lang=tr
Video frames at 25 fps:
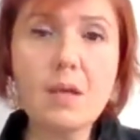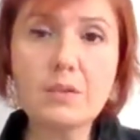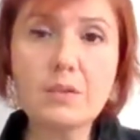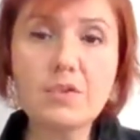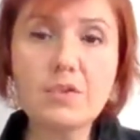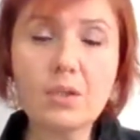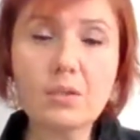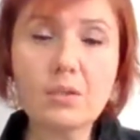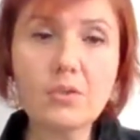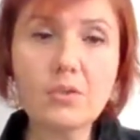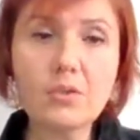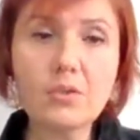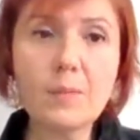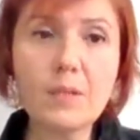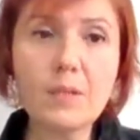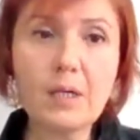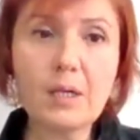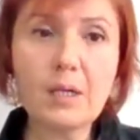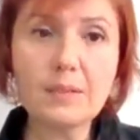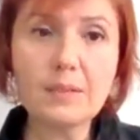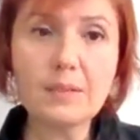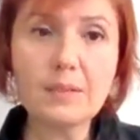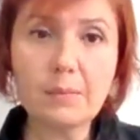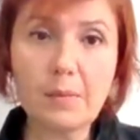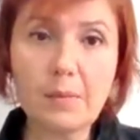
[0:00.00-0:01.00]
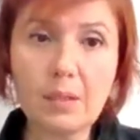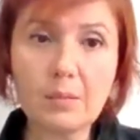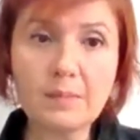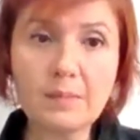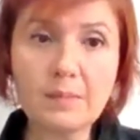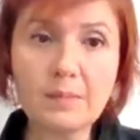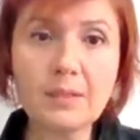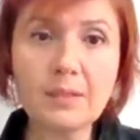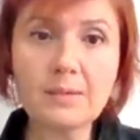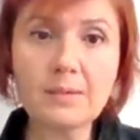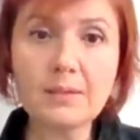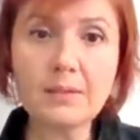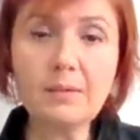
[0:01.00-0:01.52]
Çalışmalar
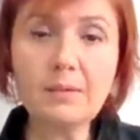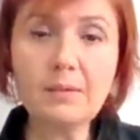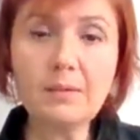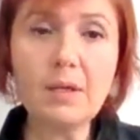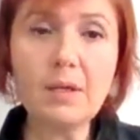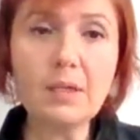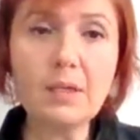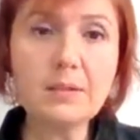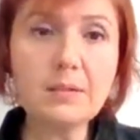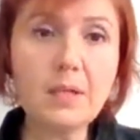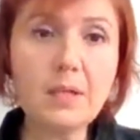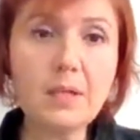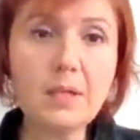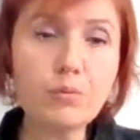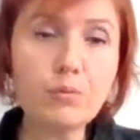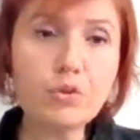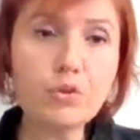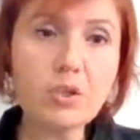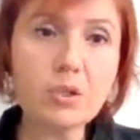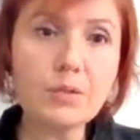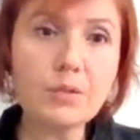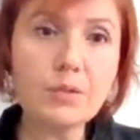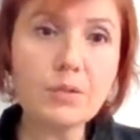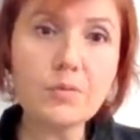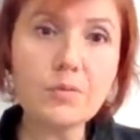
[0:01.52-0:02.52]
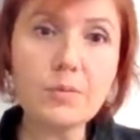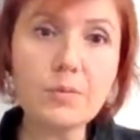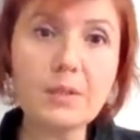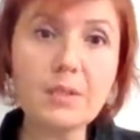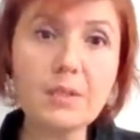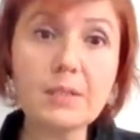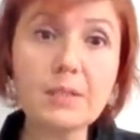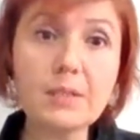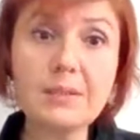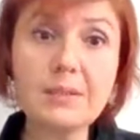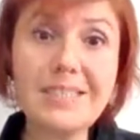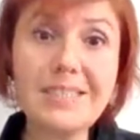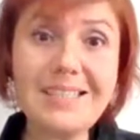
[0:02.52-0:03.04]
tamamlandı ve hatta bu
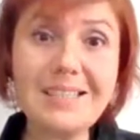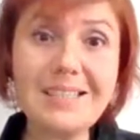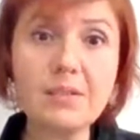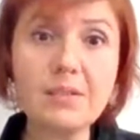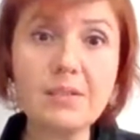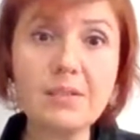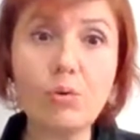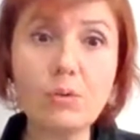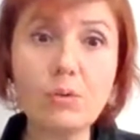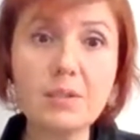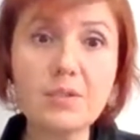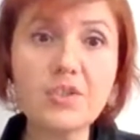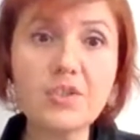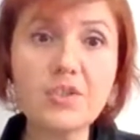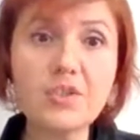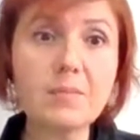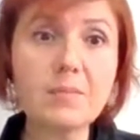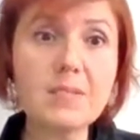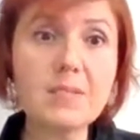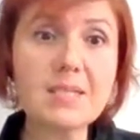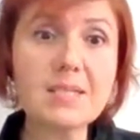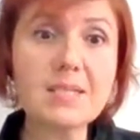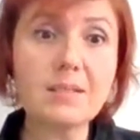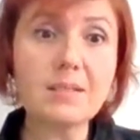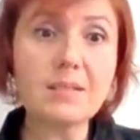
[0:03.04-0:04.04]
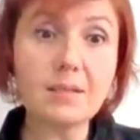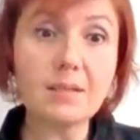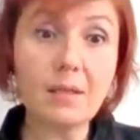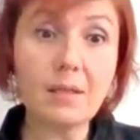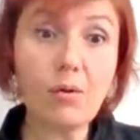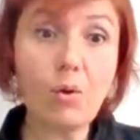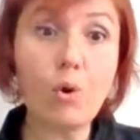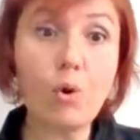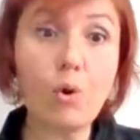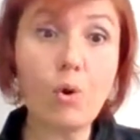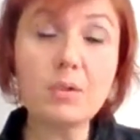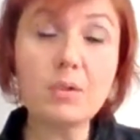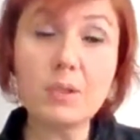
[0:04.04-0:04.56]
çalışmaların ilk ön
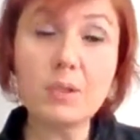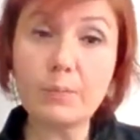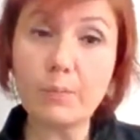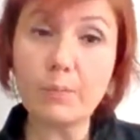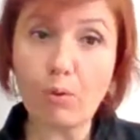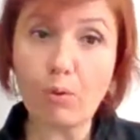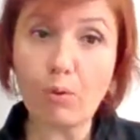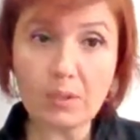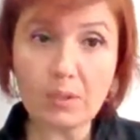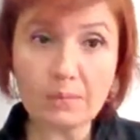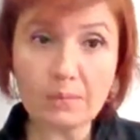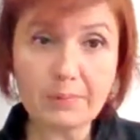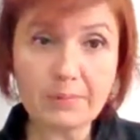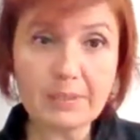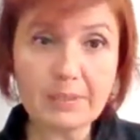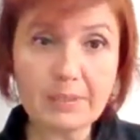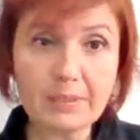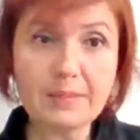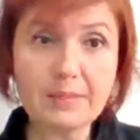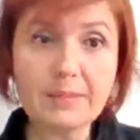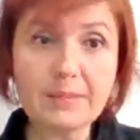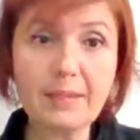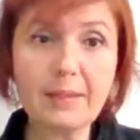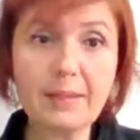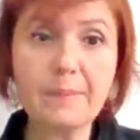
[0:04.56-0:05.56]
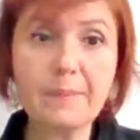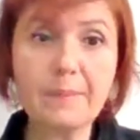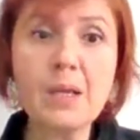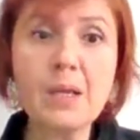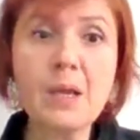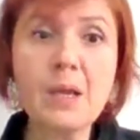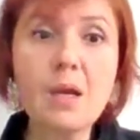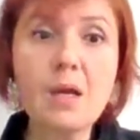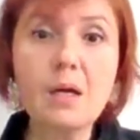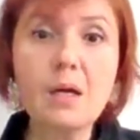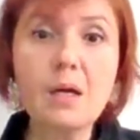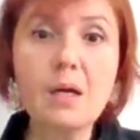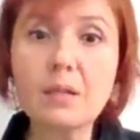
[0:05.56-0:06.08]
aşamasında ön raporla birlikte
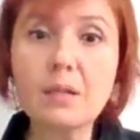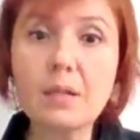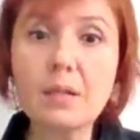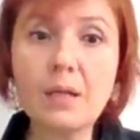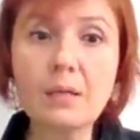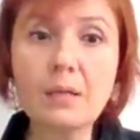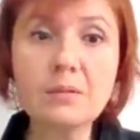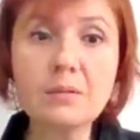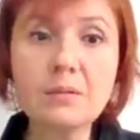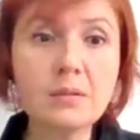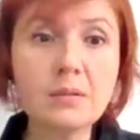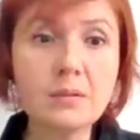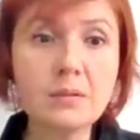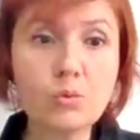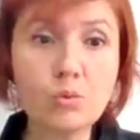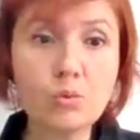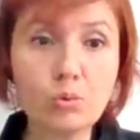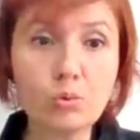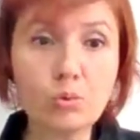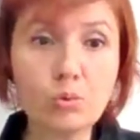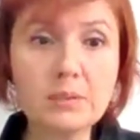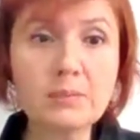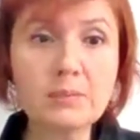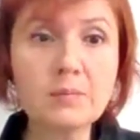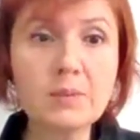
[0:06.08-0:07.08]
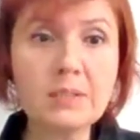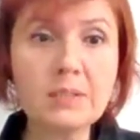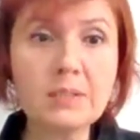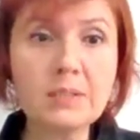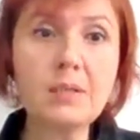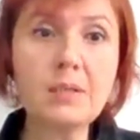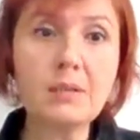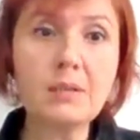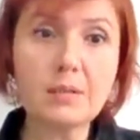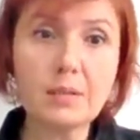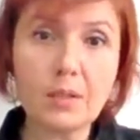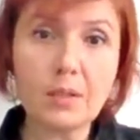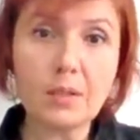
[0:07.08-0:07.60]
alan e,
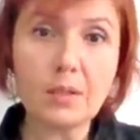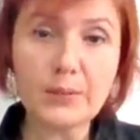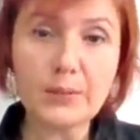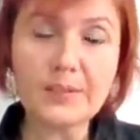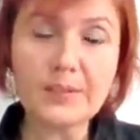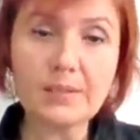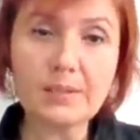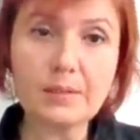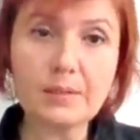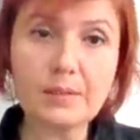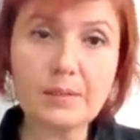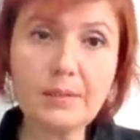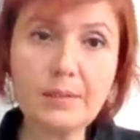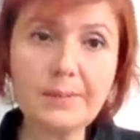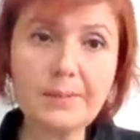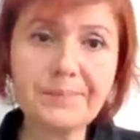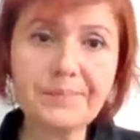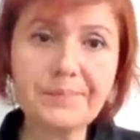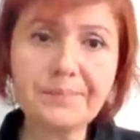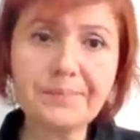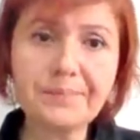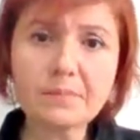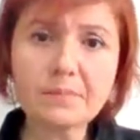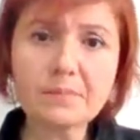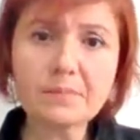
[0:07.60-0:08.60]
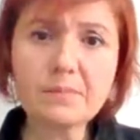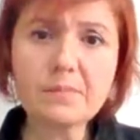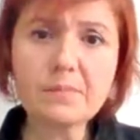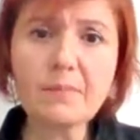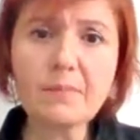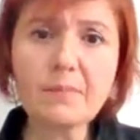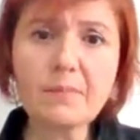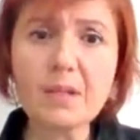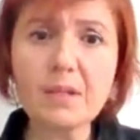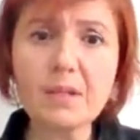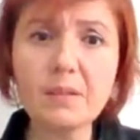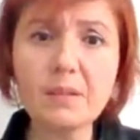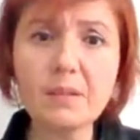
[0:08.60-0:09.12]
kullanımlara kapatıldı. Hı hı.
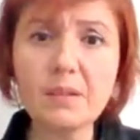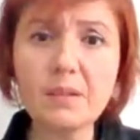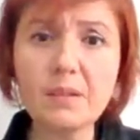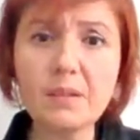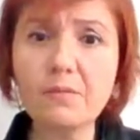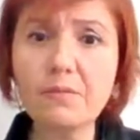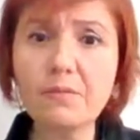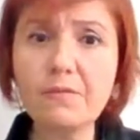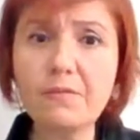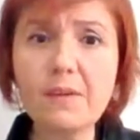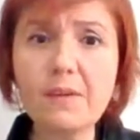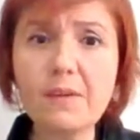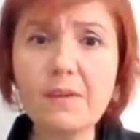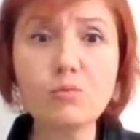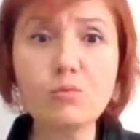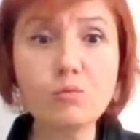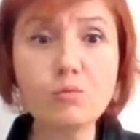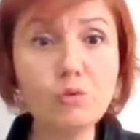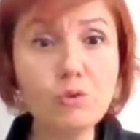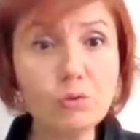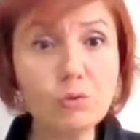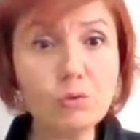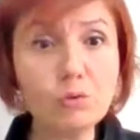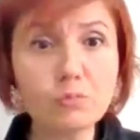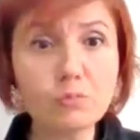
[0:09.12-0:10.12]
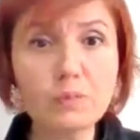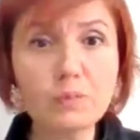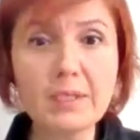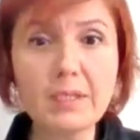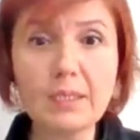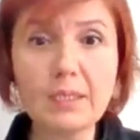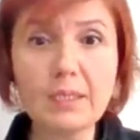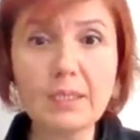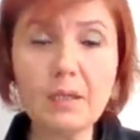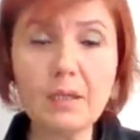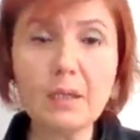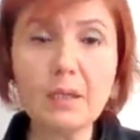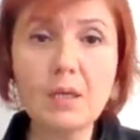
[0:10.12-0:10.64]
E, ve umuyorum
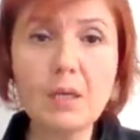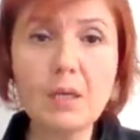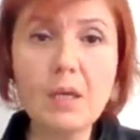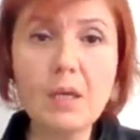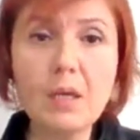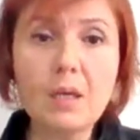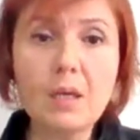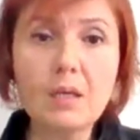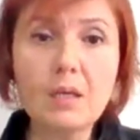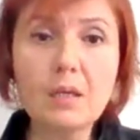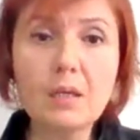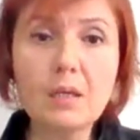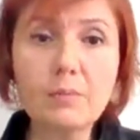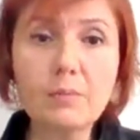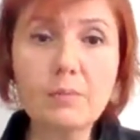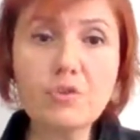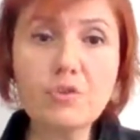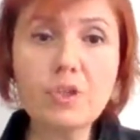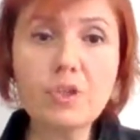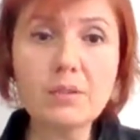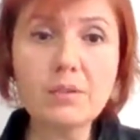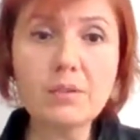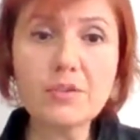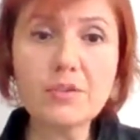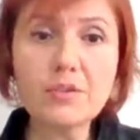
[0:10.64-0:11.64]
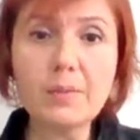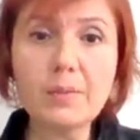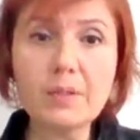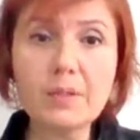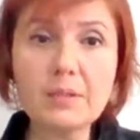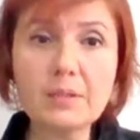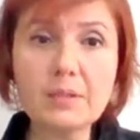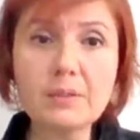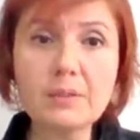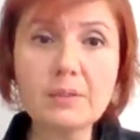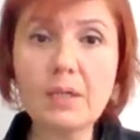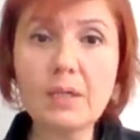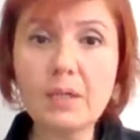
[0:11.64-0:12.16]
ki e, bu
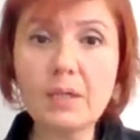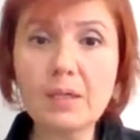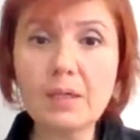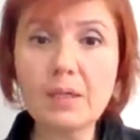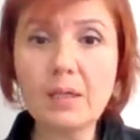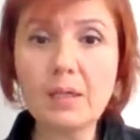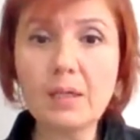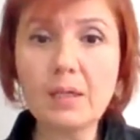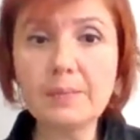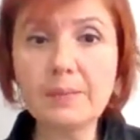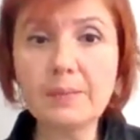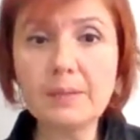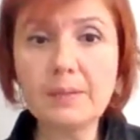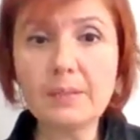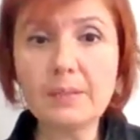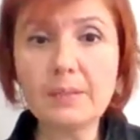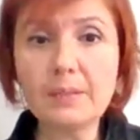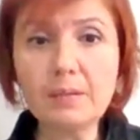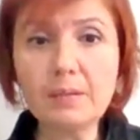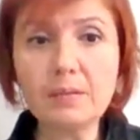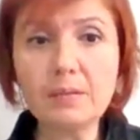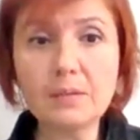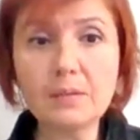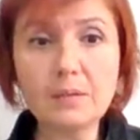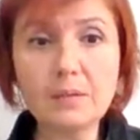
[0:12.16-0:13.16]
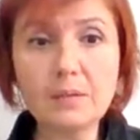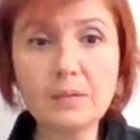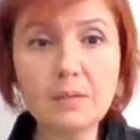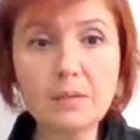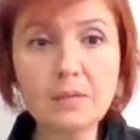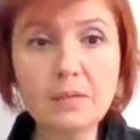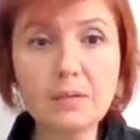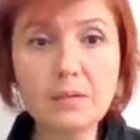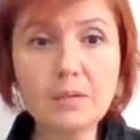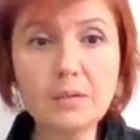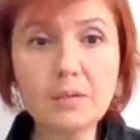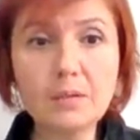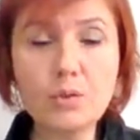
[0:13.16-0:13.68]
çalışmaların akabinde
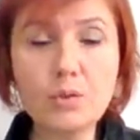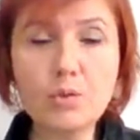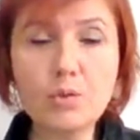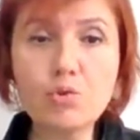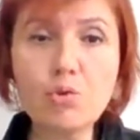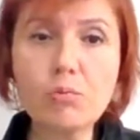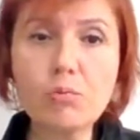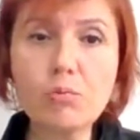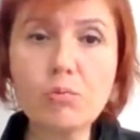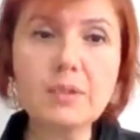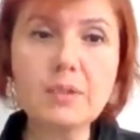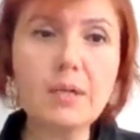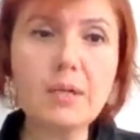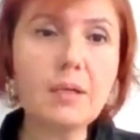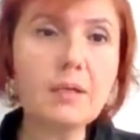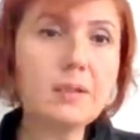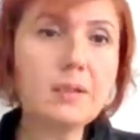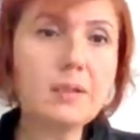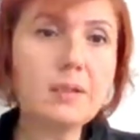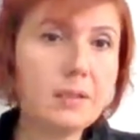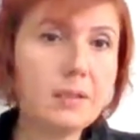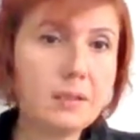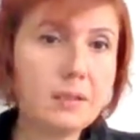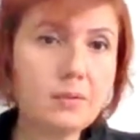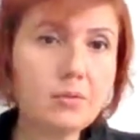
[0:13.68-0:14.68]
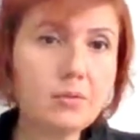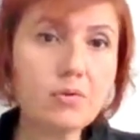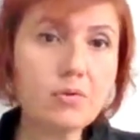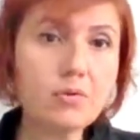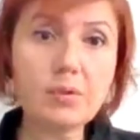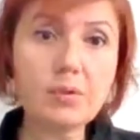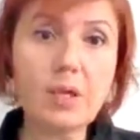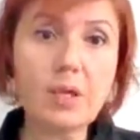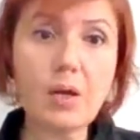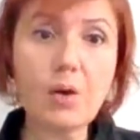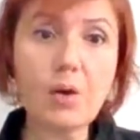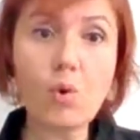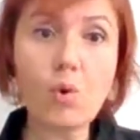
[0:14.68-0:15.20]
e, çok daha iyi,
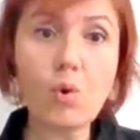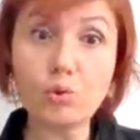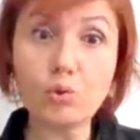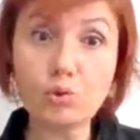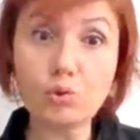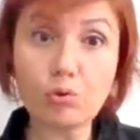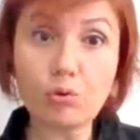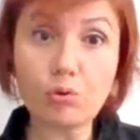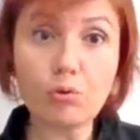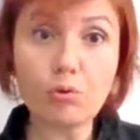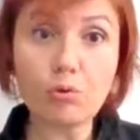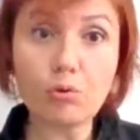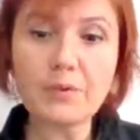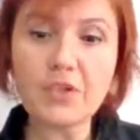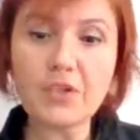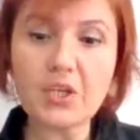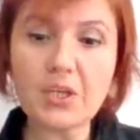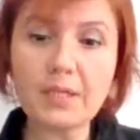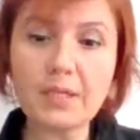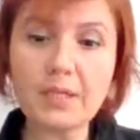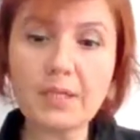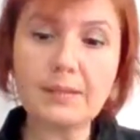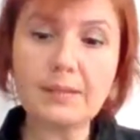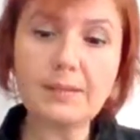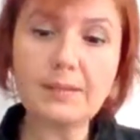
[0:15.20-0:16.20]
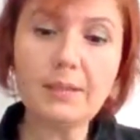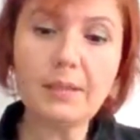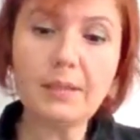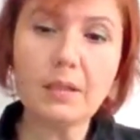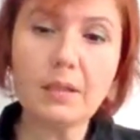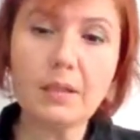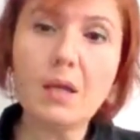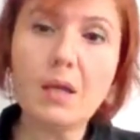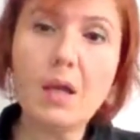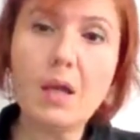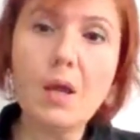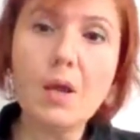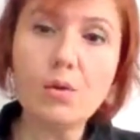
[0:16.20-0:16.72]
çok daha kontrollü bir şekilde
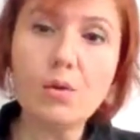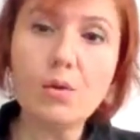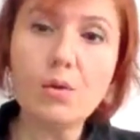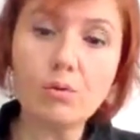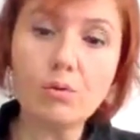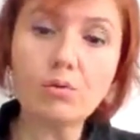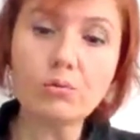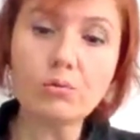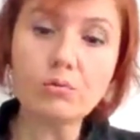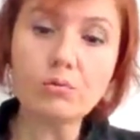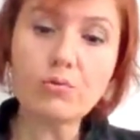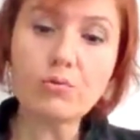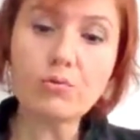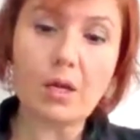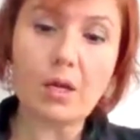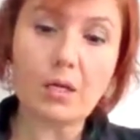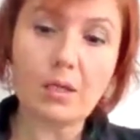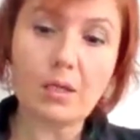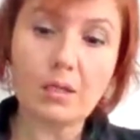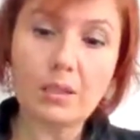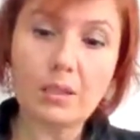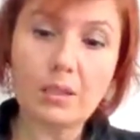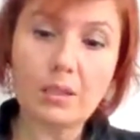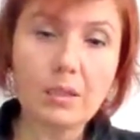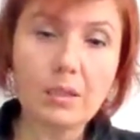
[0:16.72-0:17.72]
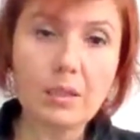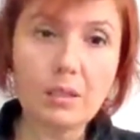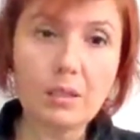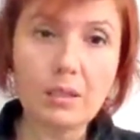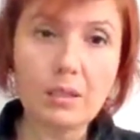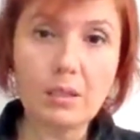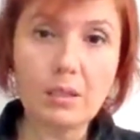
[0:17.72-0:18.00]
korunacak e,